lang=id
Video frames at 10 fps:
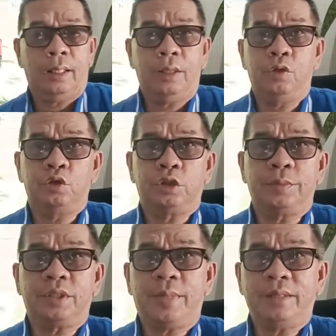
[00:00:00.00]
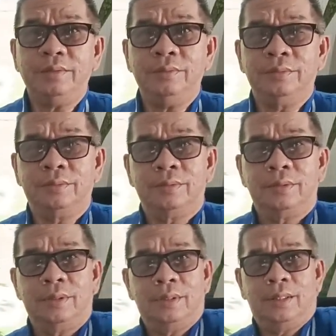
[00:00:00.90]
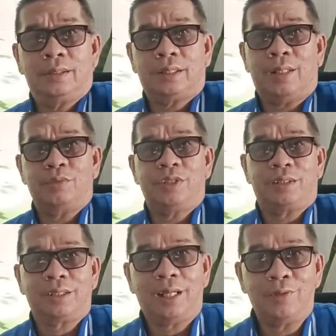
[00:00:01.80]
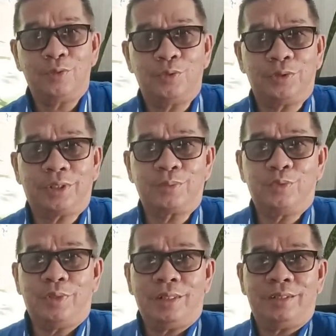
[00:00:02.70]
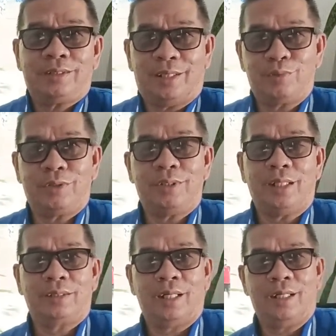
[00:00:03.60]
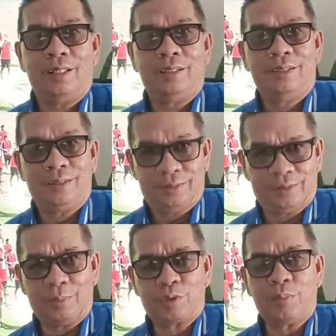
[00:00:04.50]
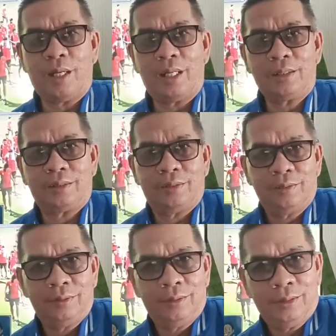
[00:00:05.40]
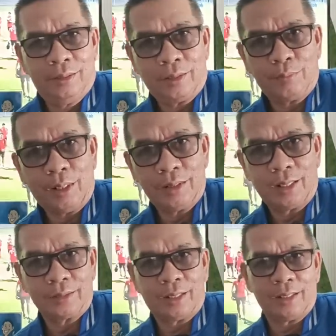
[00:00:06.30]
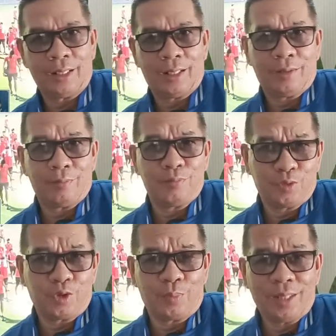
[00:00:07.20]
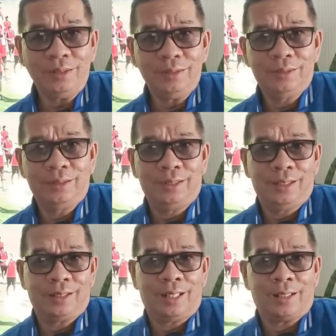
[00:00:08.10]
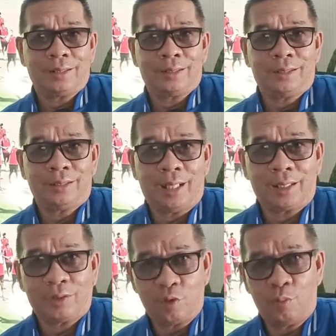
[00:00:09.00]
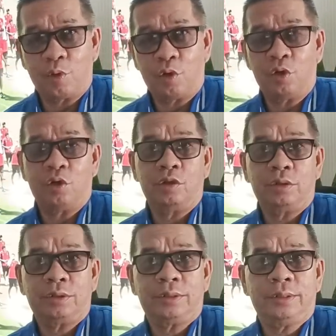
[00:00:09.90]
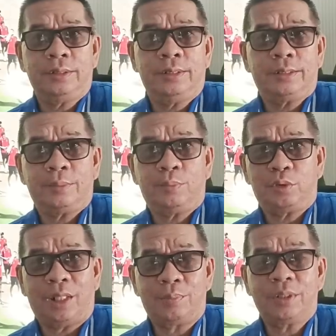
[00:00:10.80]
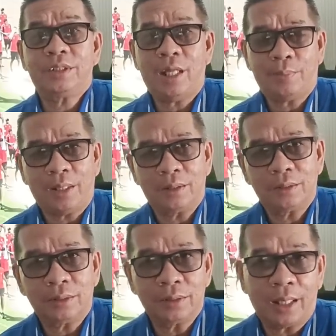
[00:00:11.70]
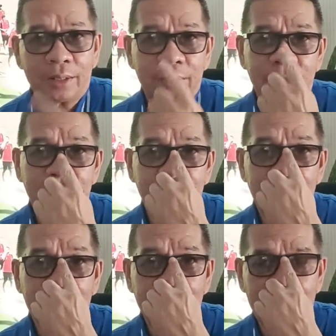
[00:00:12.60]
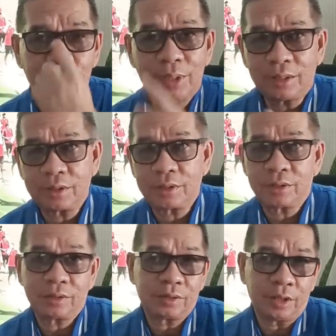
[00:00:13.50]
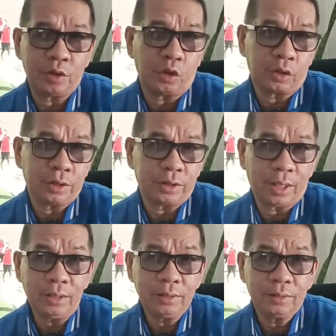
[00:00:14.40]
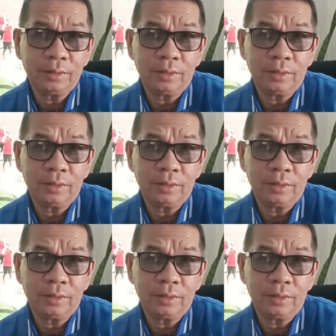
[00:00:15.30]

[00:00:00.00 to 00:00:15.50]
Halo teman-teman, salam sehat selalu untuk kita semua, salam sejahtera, tetap semangat. Kembali dengan saya Bung Ropan dan kita akan ngobrol seputar persiapan dari timnas senior kita